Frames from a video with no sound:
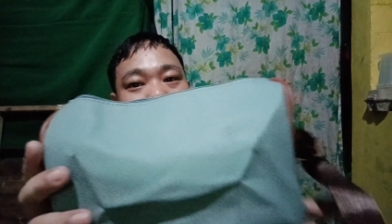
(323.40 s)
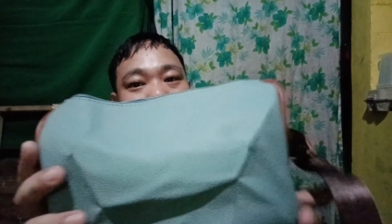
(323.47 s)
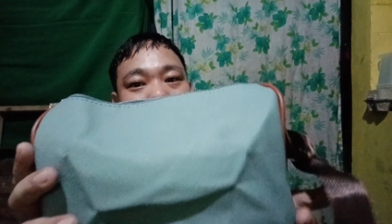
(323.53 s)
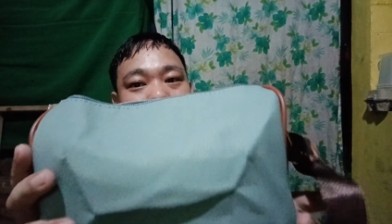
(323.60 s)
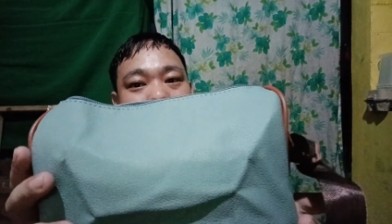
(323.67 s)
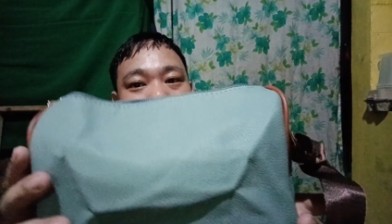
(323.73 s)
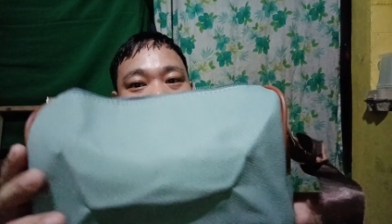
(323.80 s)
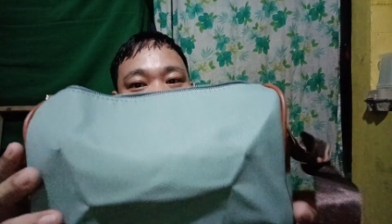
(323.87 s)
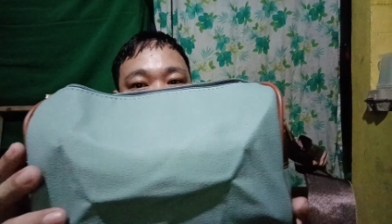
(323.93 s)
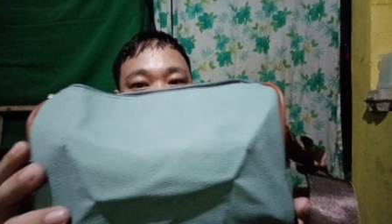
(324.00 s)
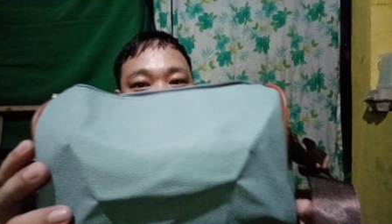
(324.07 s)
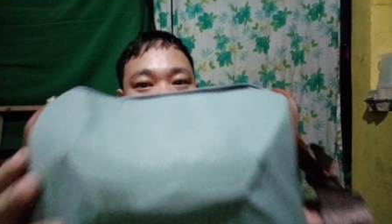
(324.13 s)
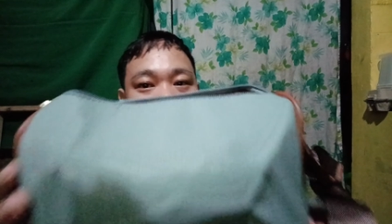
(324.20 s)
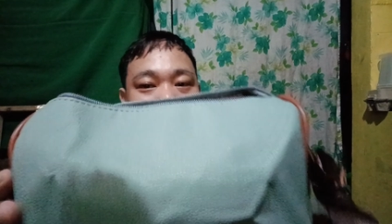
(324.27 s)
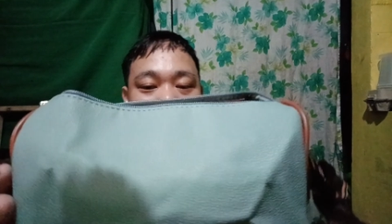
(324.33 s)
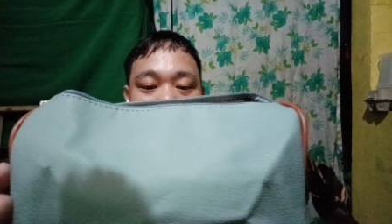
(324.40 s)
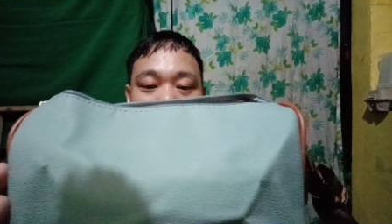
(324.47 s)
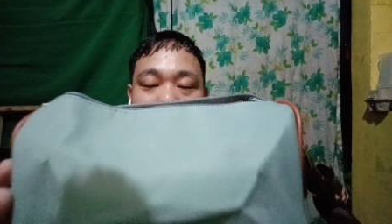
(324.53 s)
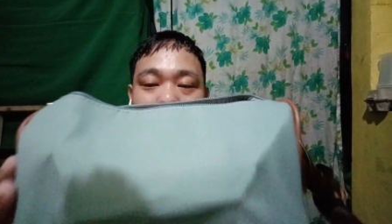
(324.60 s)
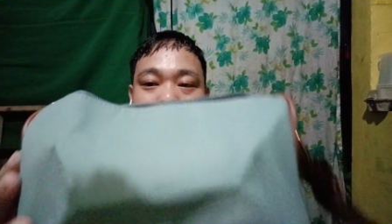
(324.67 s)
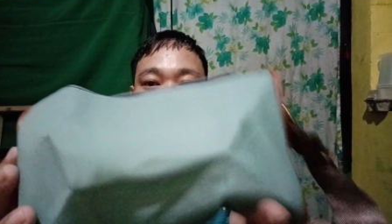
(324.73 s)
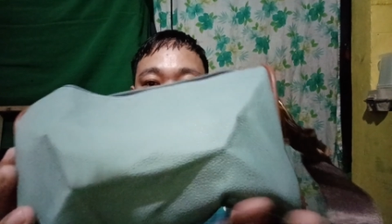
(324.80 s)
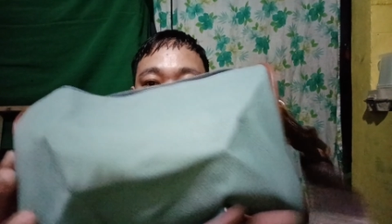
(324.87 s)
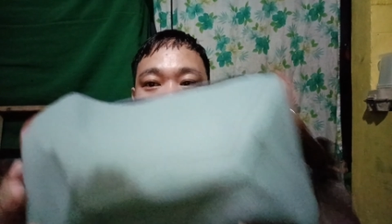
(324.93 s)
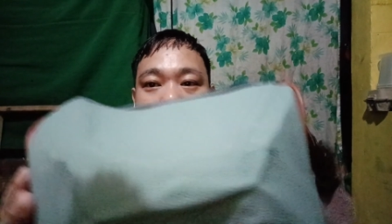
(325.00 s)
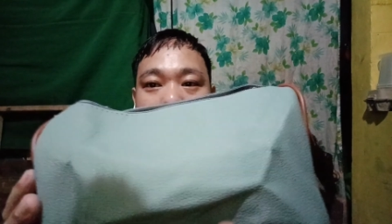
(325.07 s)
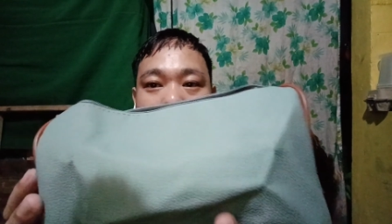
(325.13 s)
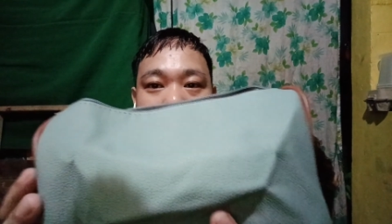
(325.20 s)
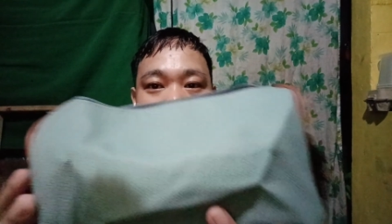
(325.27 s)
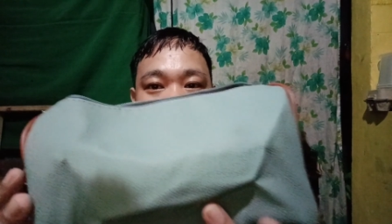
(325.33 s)
kulay na pinili ko
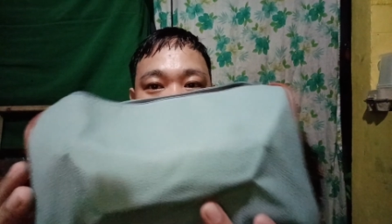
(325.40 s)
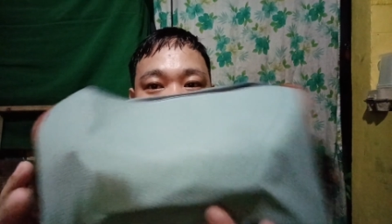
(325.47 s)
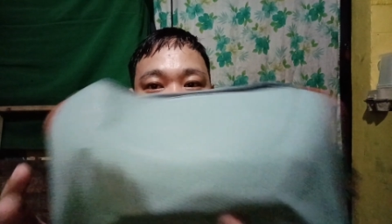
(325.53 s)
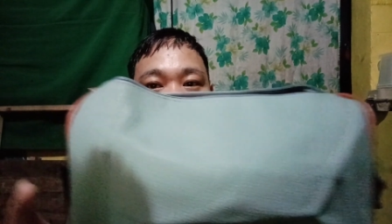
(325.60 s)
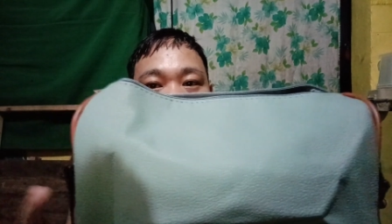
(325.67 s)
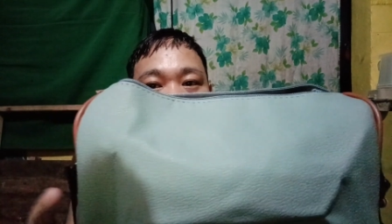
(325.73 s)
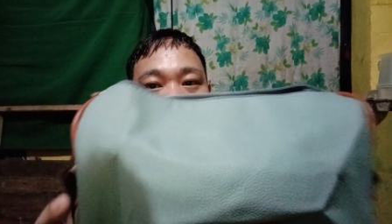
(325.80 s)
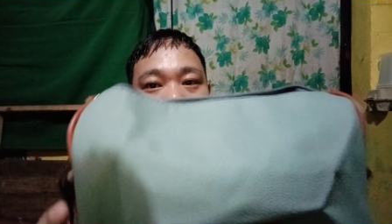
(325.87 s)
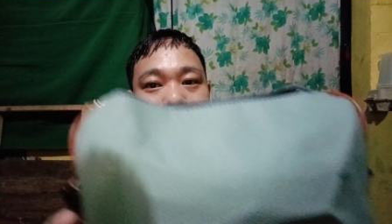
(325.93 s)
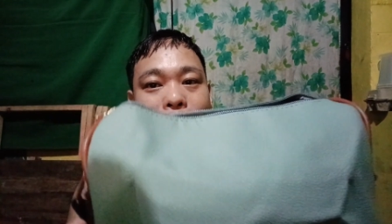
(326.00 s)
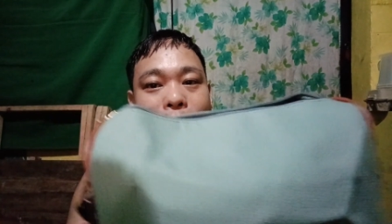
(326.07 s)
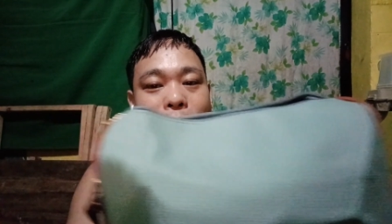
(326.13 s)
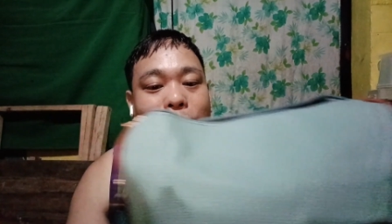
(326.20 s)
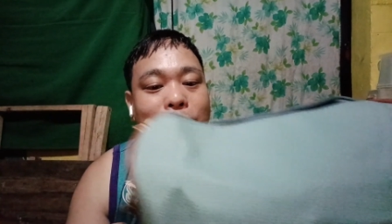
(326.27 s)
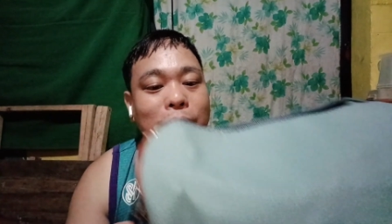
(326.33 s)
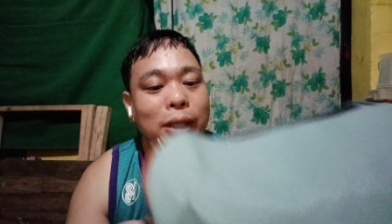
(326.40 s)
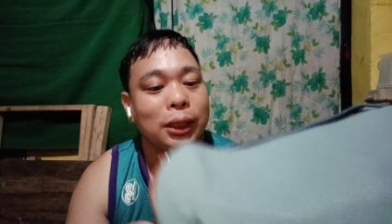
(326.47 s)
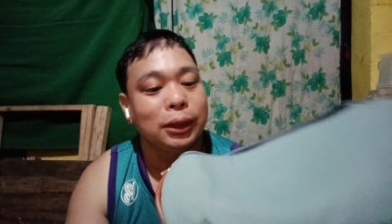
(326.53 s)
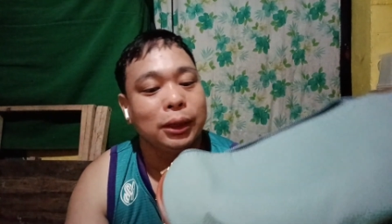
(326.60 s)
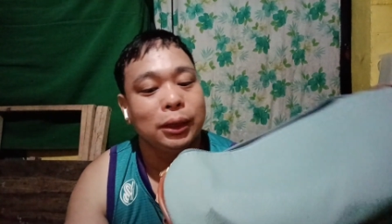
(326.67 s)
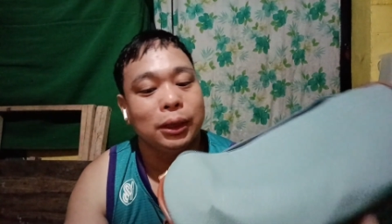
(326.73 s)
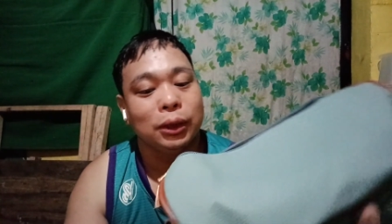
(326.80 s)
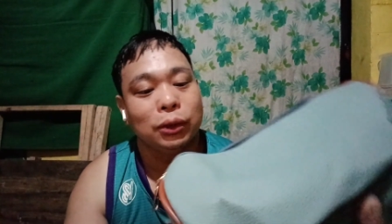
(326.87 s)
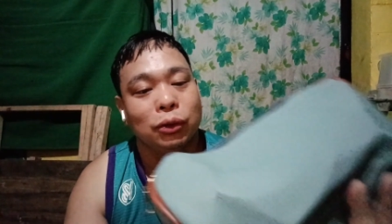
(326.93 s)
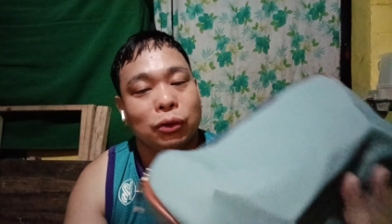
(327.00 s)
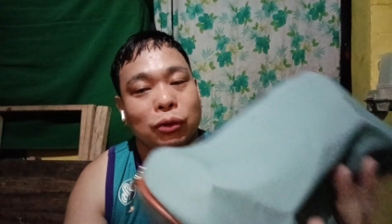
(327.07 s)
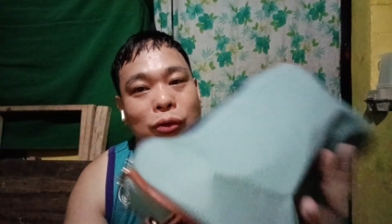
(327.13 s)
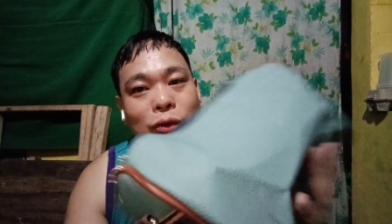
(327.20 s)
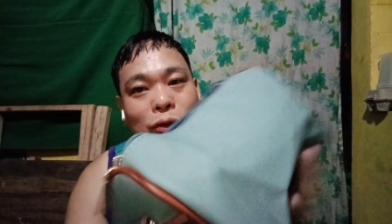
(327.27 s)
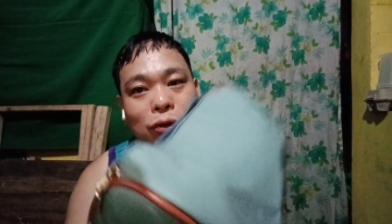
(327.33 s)
pang regalo natin
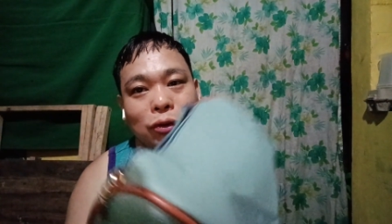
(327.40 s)
ito